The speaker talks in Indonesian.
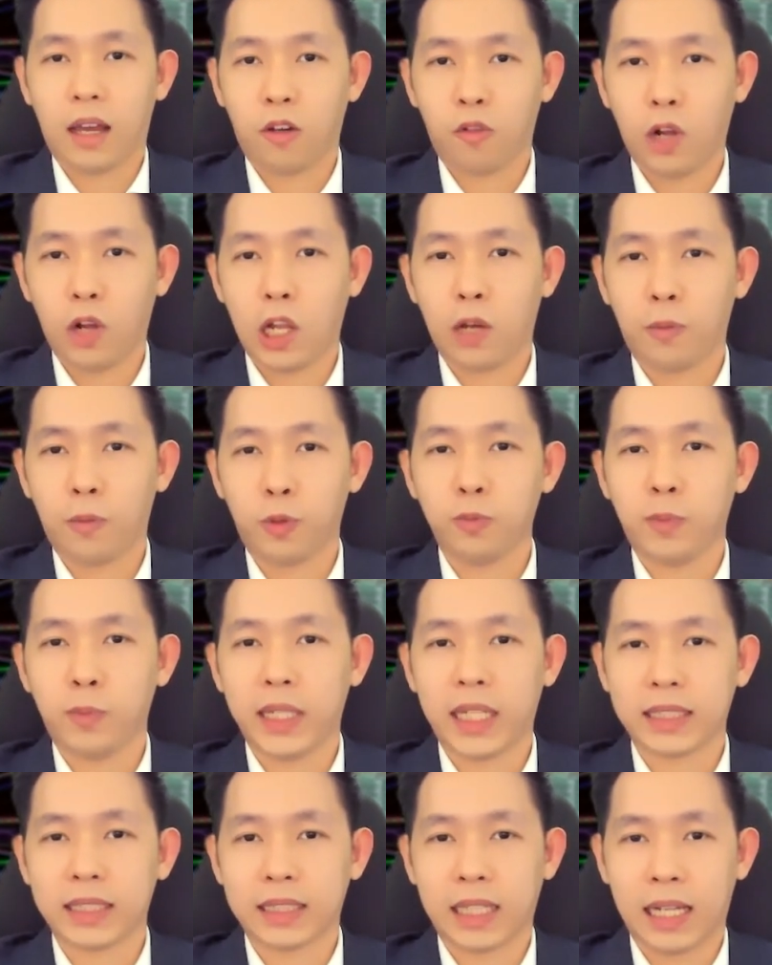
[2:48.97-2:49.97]
Walaupun
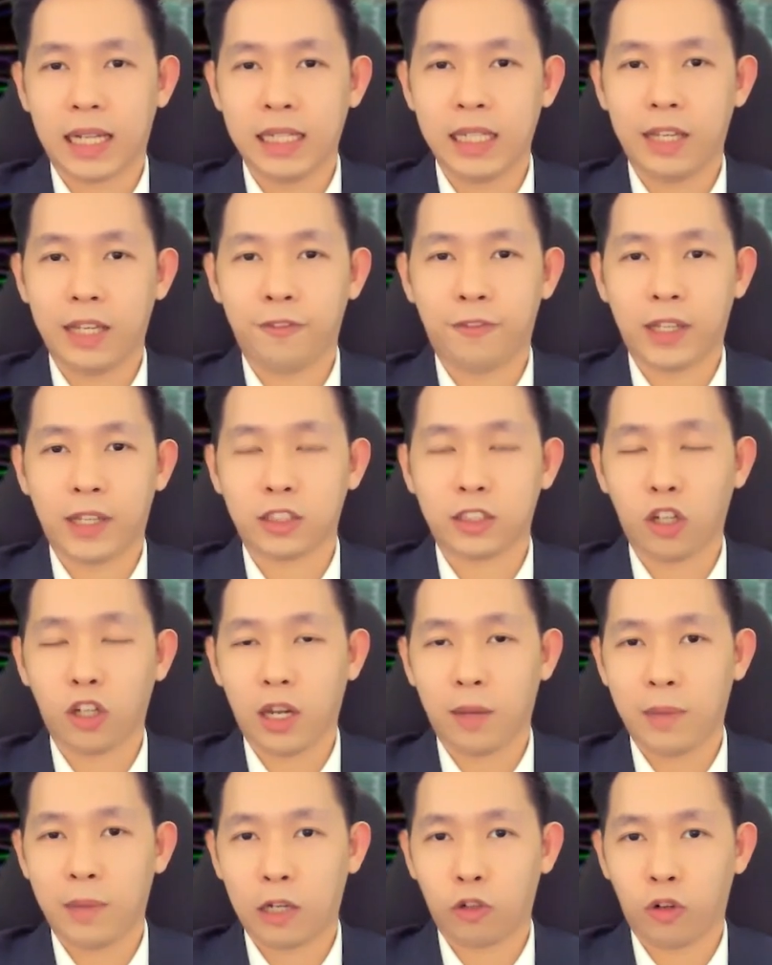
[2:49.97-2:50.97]
banyak sekali investor
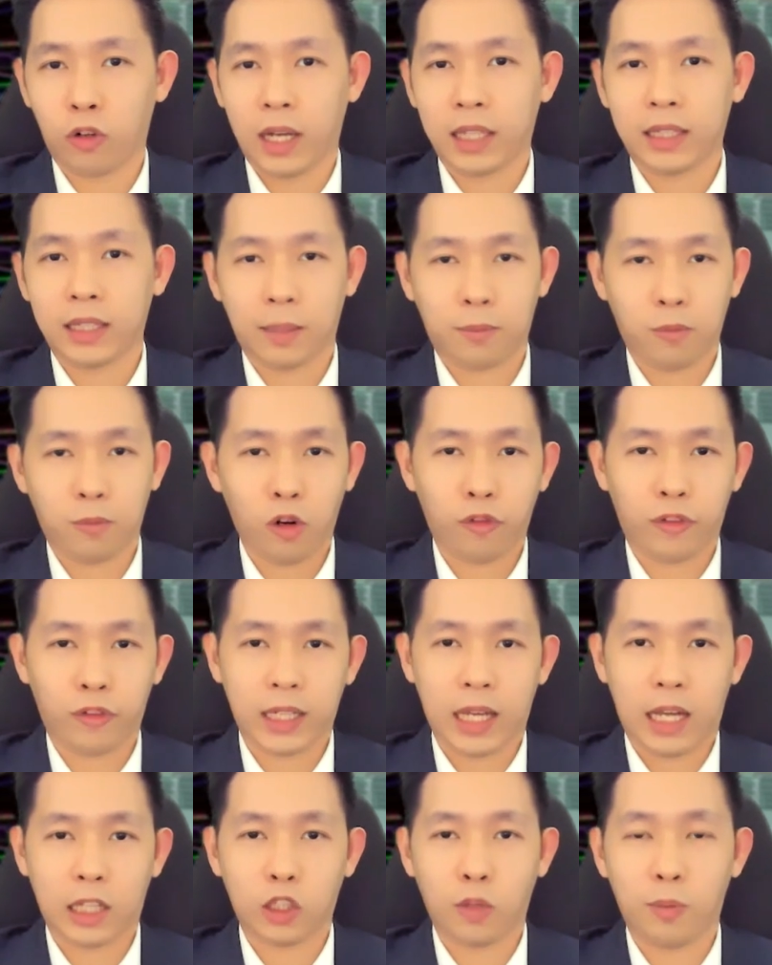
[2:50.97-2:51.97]
yang melakukan take profit
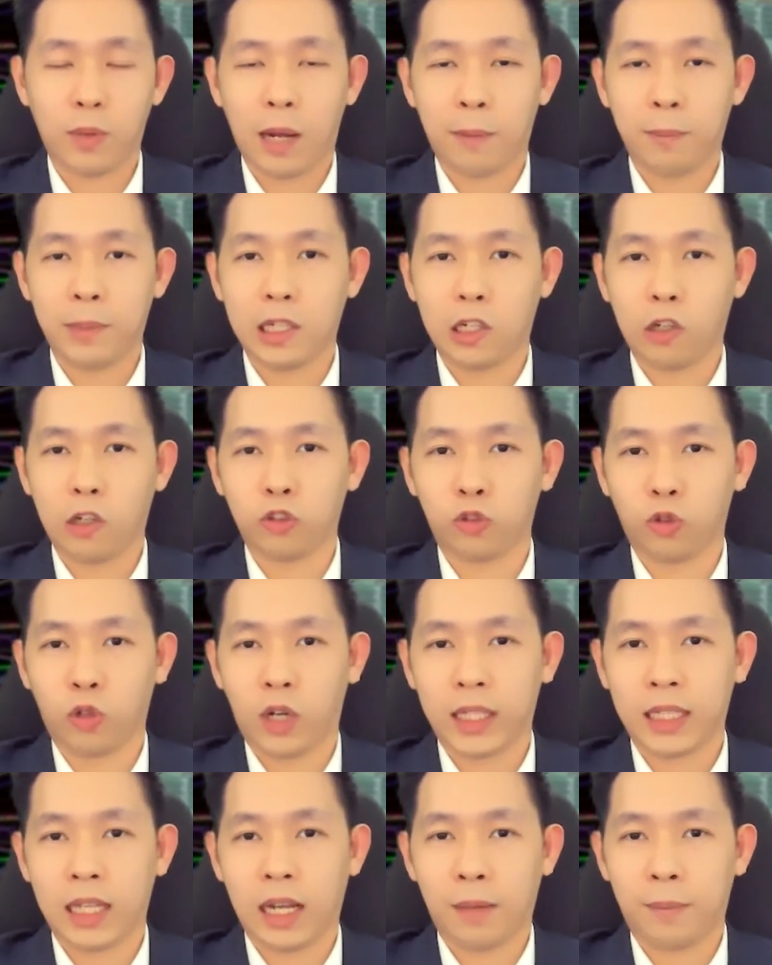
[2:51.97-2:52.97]
atau mengambil
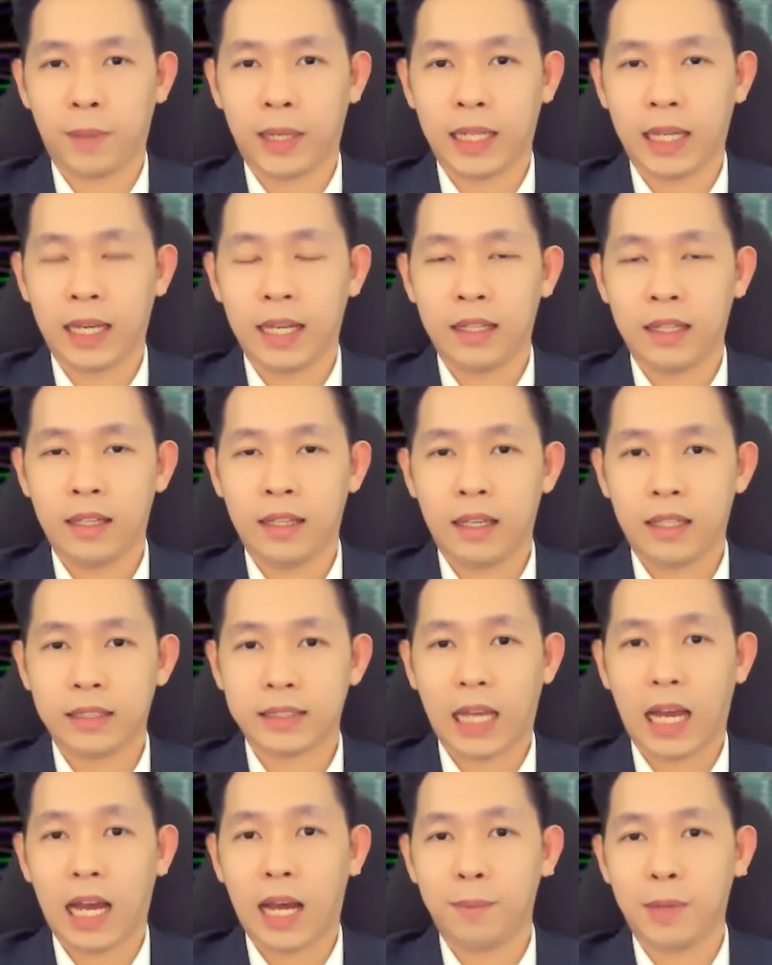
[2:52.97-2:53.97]
keuntungan daripada
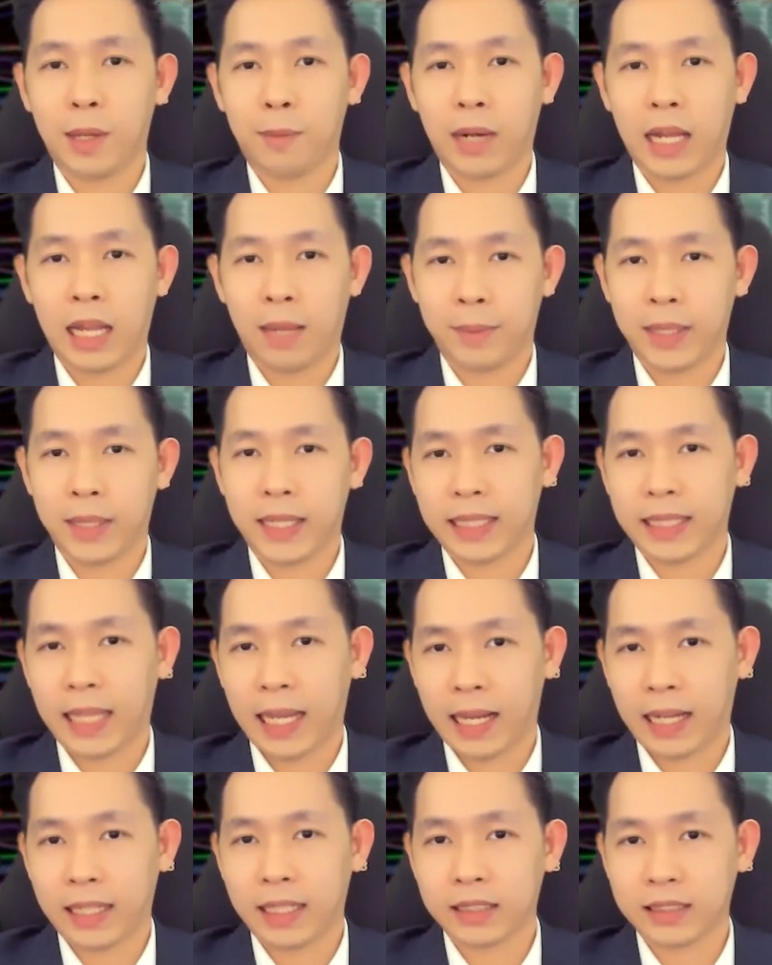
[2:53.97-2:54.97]
saham yang mengalami
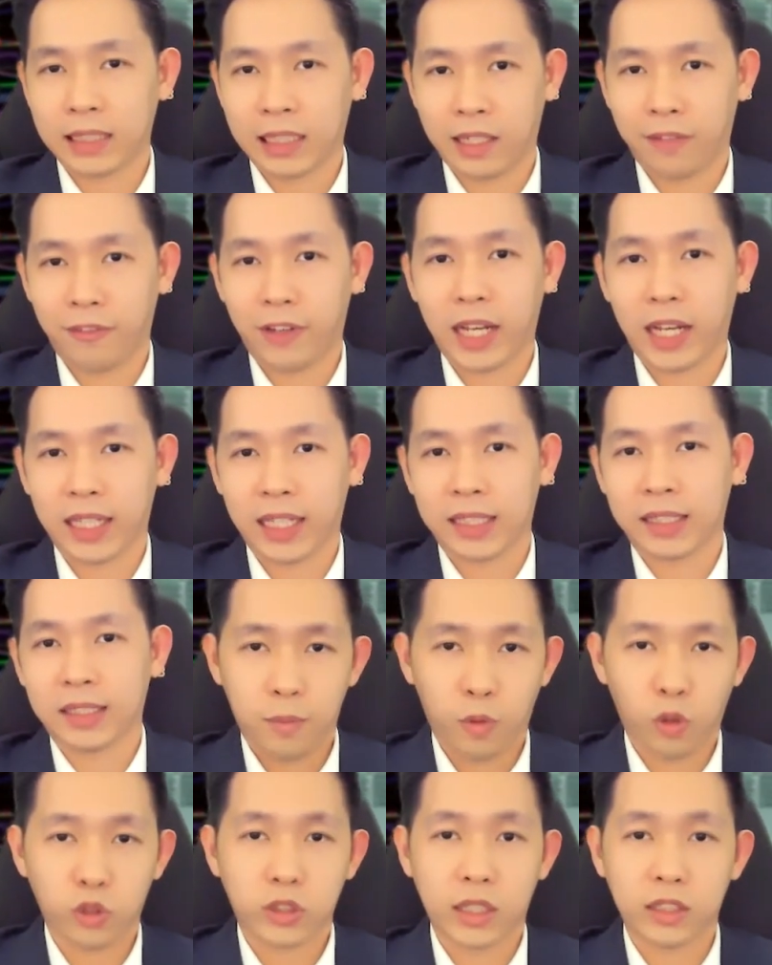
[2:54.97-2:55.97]
kenaikan yang signifikan.
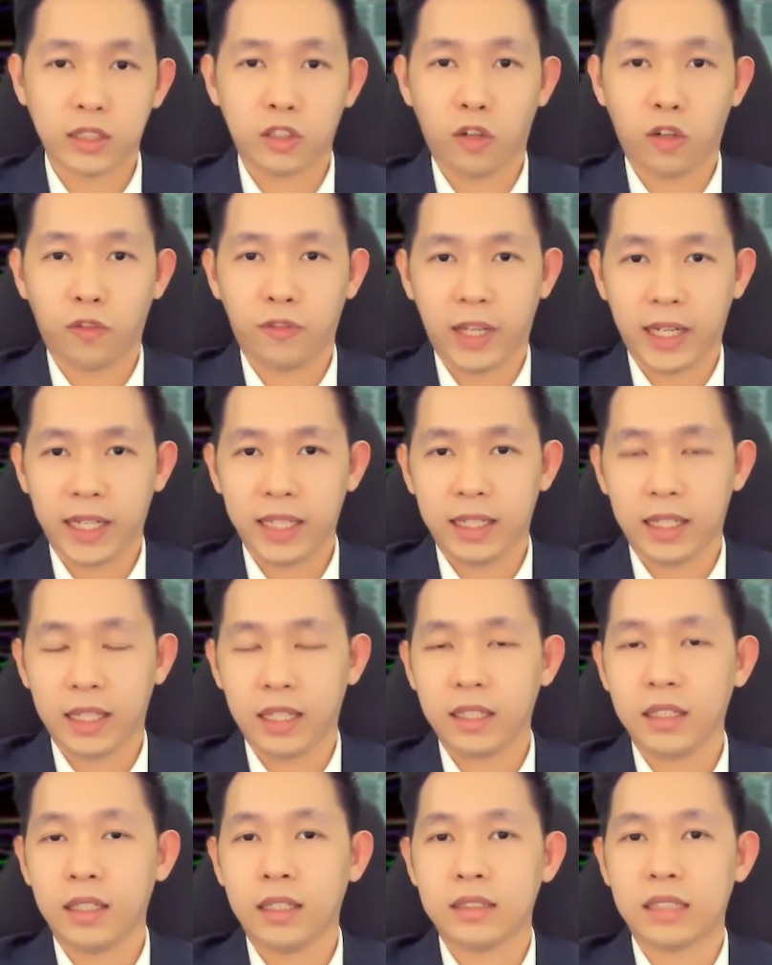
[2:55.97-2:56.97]
Perusahaan Snowflake
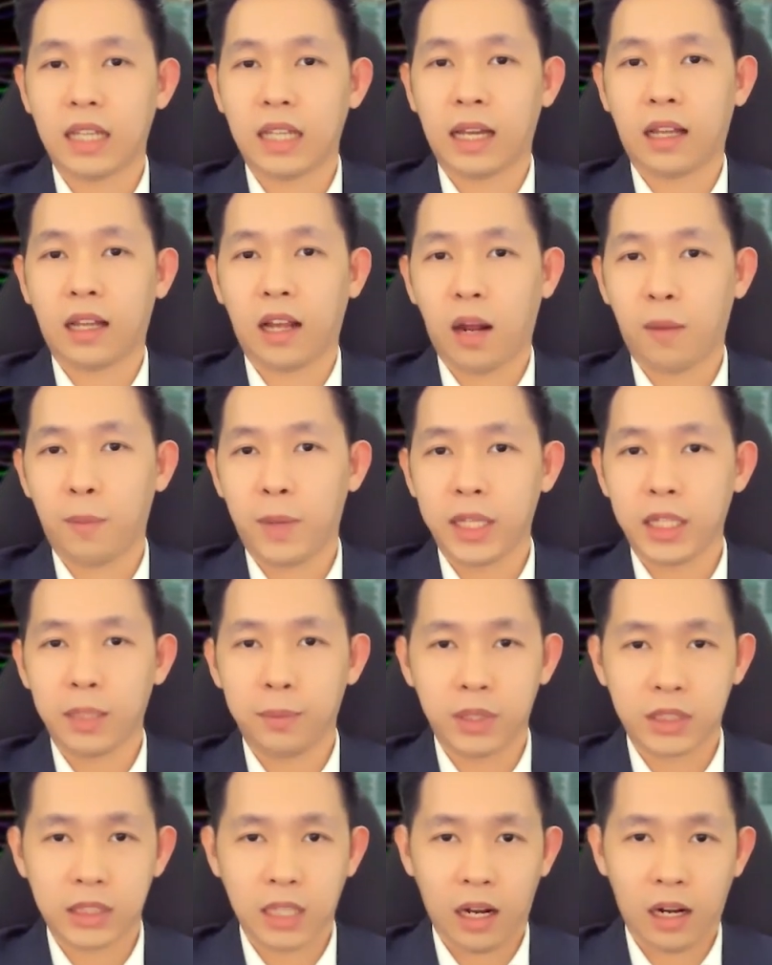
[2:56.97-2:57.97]
ini sangat ramai
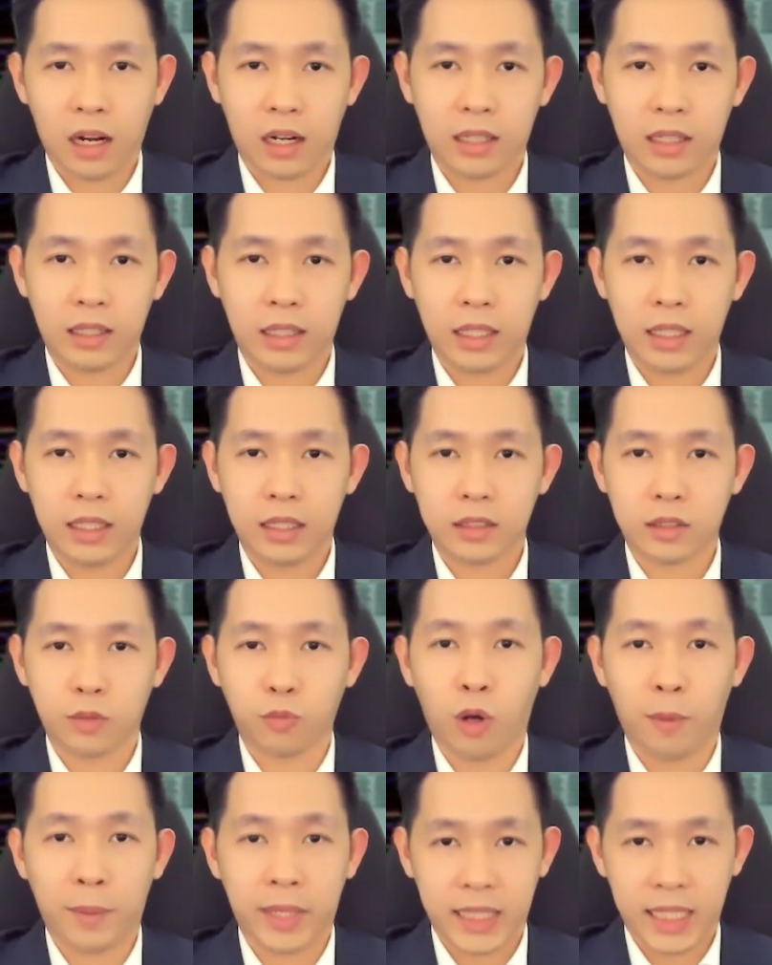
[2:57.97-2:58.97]
dibicarakan di
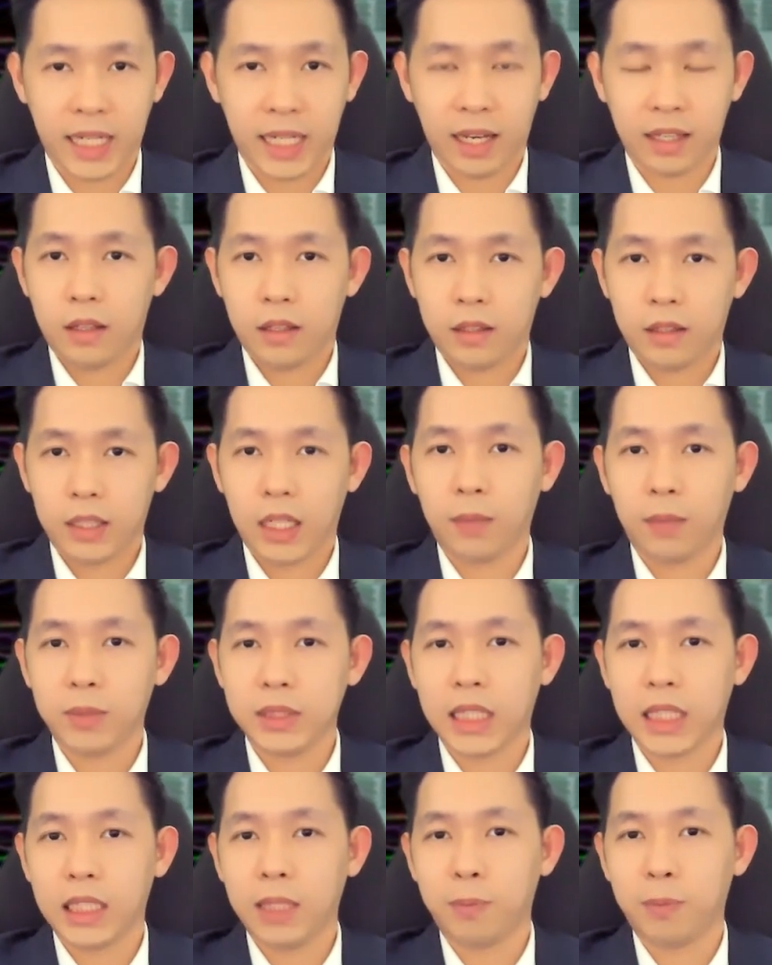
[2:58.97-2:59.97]
semua media dan
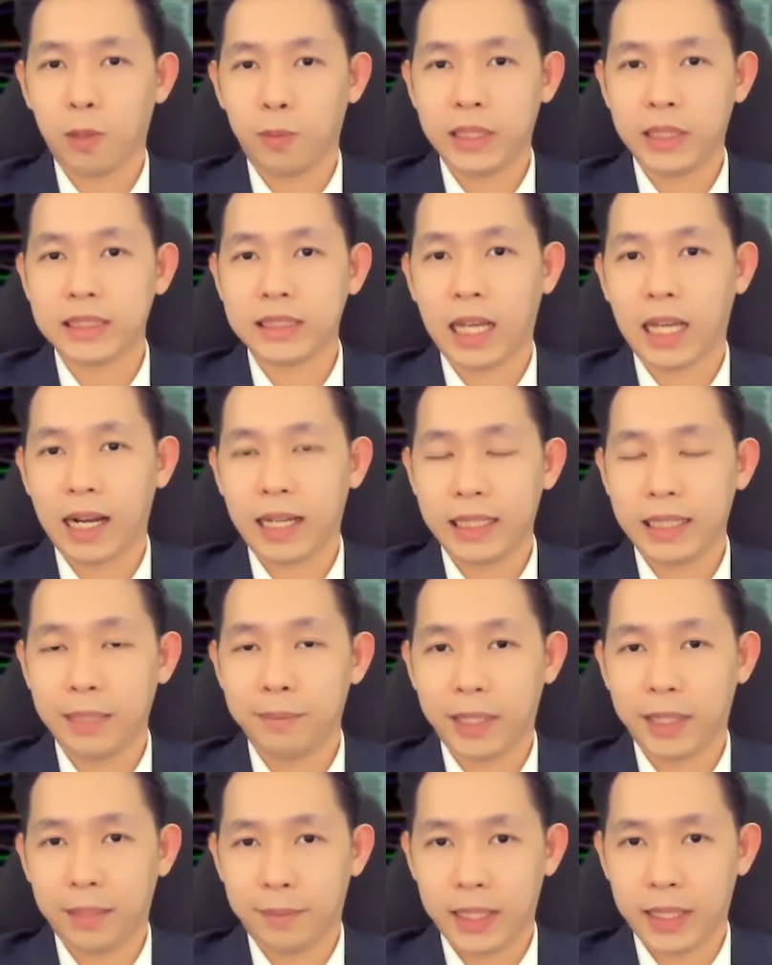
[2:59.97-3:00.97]
menjadi perbincangan
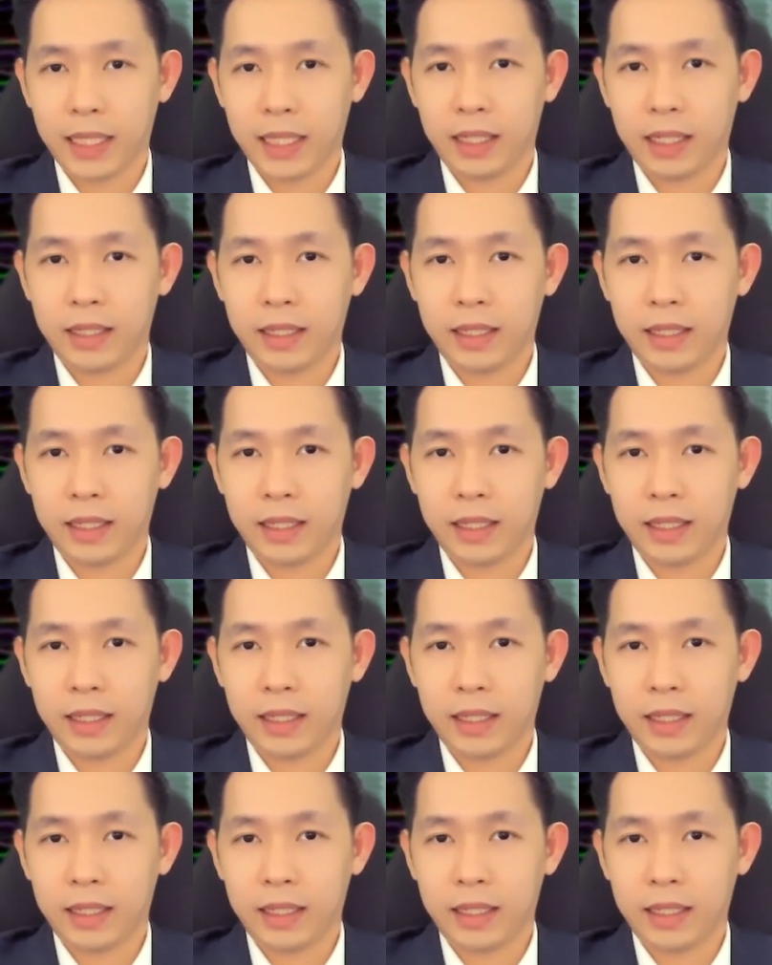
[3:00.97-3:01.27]
di mana-mana.